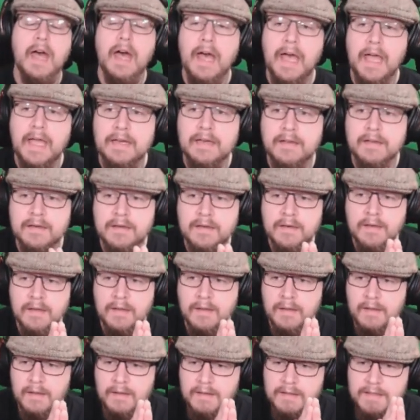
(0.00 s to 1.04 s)
einen
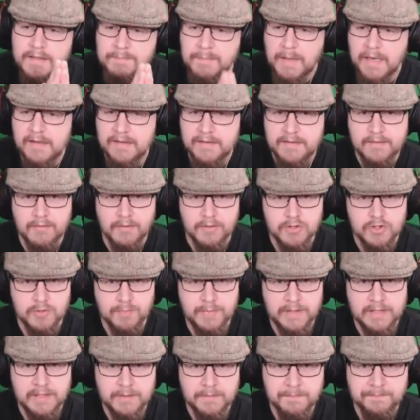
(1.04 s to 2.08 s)
Spellsword
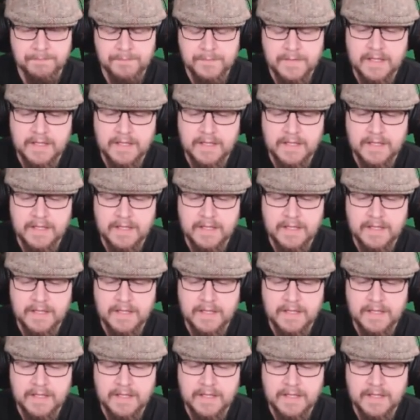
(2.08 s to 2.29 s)
spielen.